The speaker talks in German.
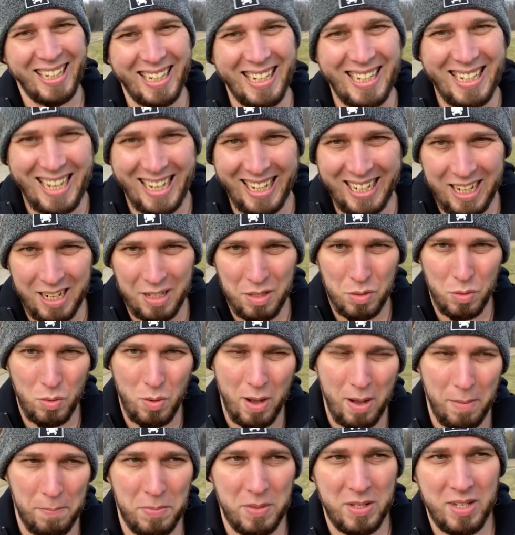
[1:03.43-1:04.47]
Ideen
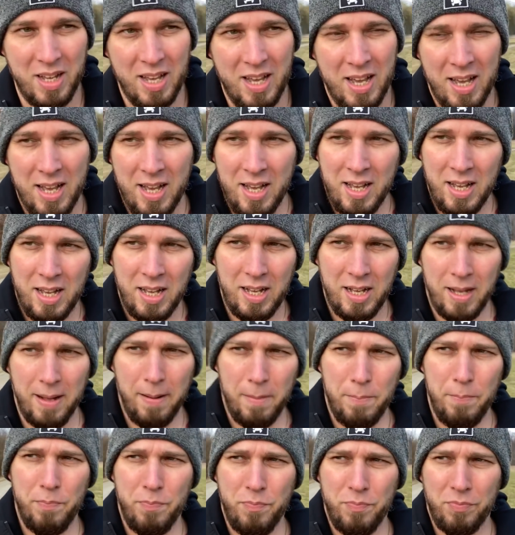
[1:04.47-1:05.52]
dazu habt.
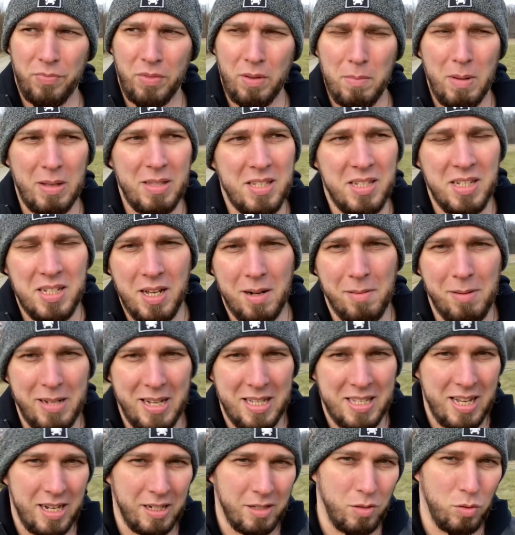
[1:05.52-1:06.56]
Ähm, man sieht aber
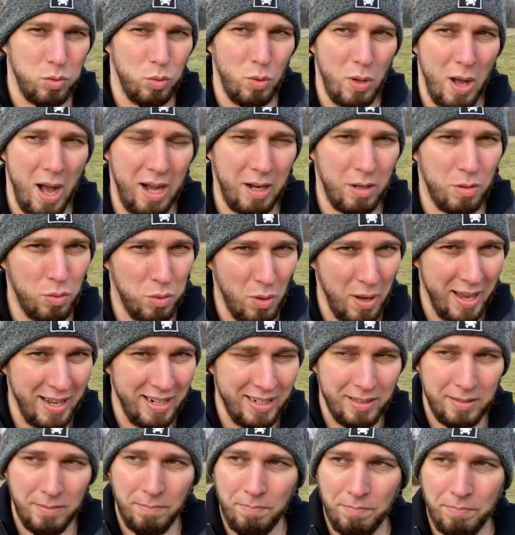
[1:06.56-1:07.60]
jetzt aktu
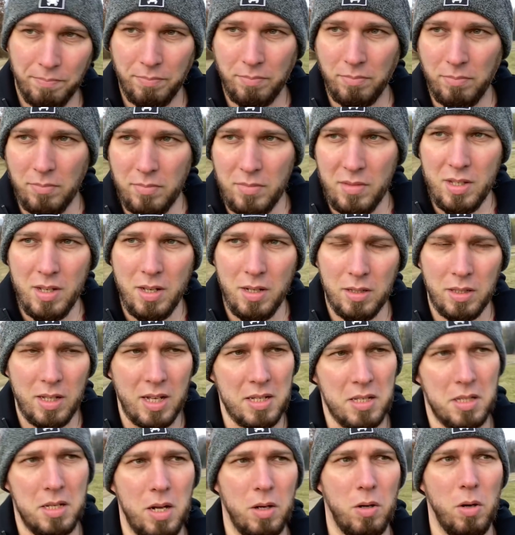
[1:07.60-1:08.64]
aktuell,
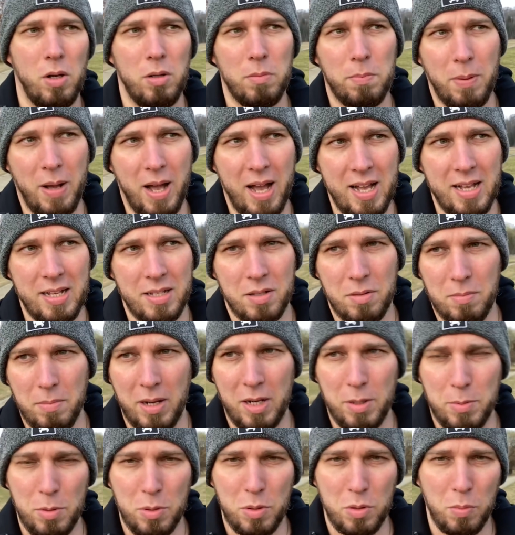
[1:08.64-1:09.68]
dass der Goldpreis zum
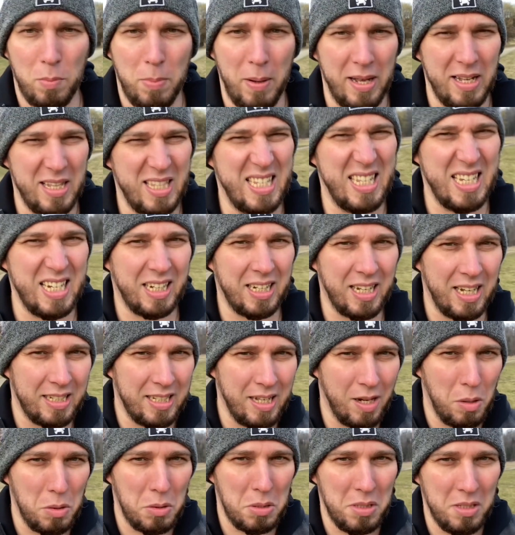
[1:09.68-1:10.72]
Beispiel so bei circa
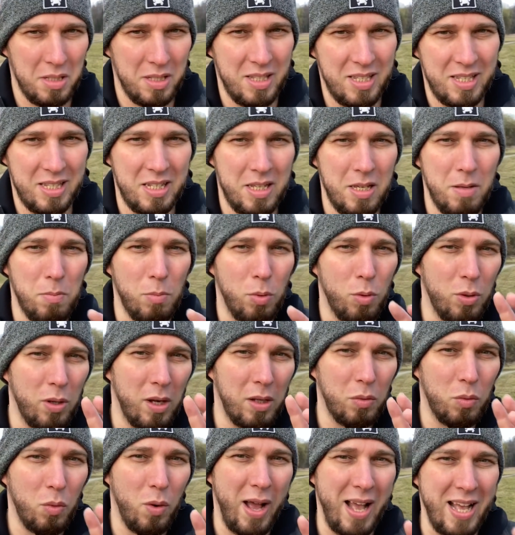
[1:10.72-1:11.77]

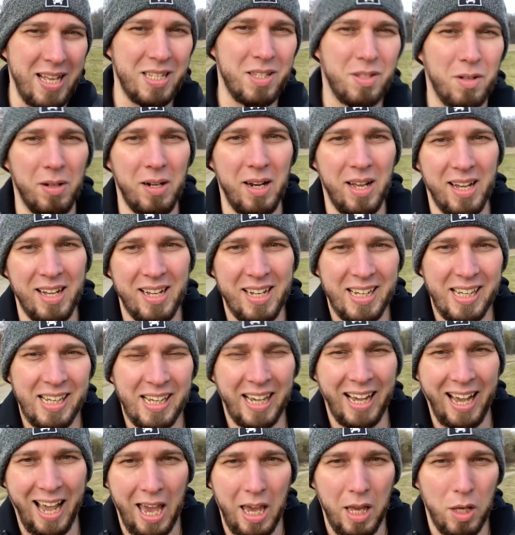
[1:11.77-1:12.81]
1700 US-Dollar
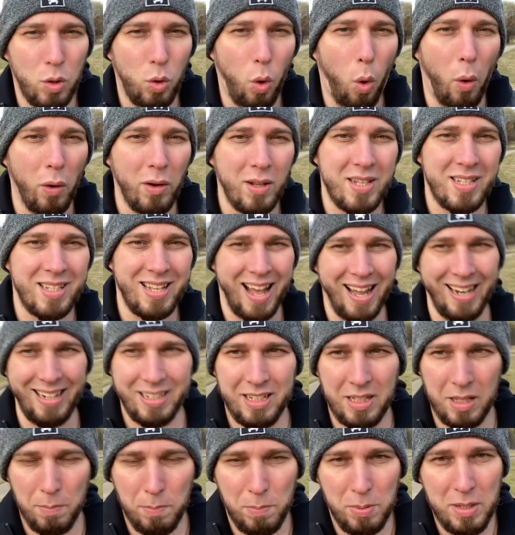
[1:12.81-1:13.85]
recht
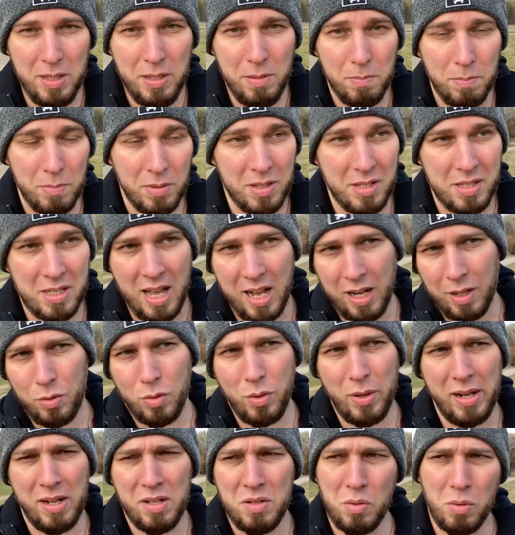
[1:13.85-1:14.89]
konstant geblieben ist,
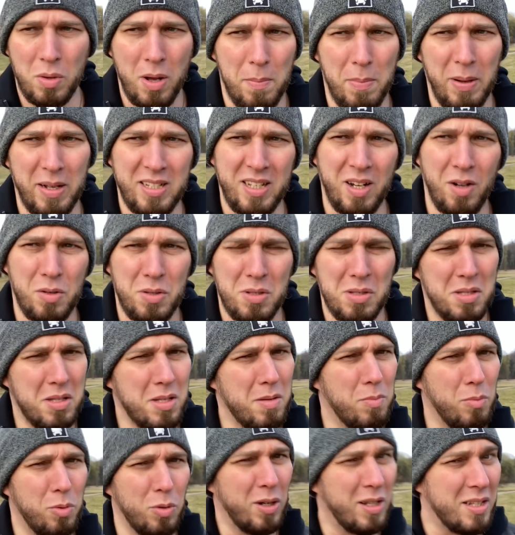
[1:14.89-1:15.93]
aktuell sogar bei
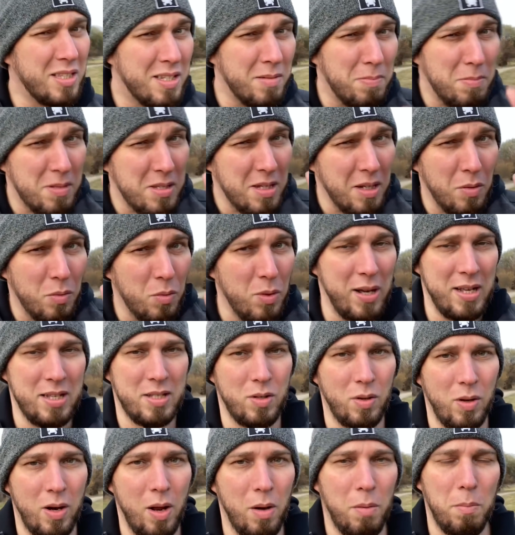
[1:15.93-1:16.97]
1717
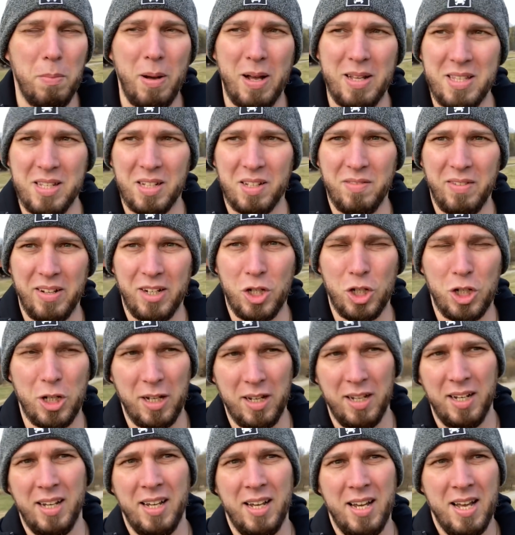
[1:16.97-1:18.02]
US-Dollar und ein paar zerquetschte.